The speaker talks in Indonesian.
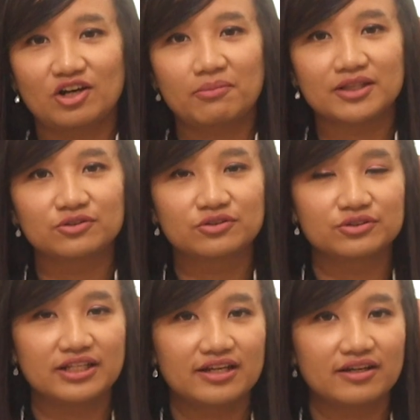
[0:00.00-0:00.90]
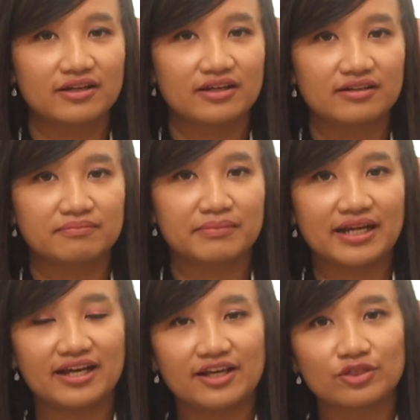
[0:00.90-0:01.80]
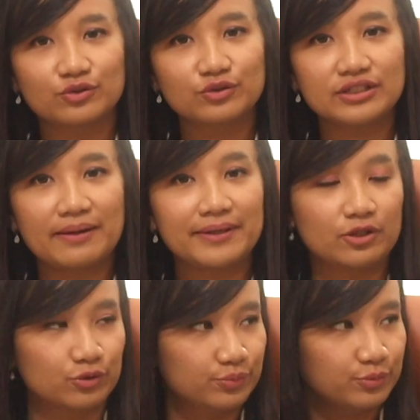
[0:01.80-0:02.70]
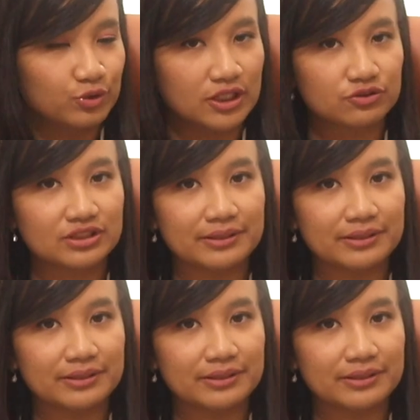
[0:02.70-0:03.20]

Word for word: Obat kutunya mereka itu yang minum 200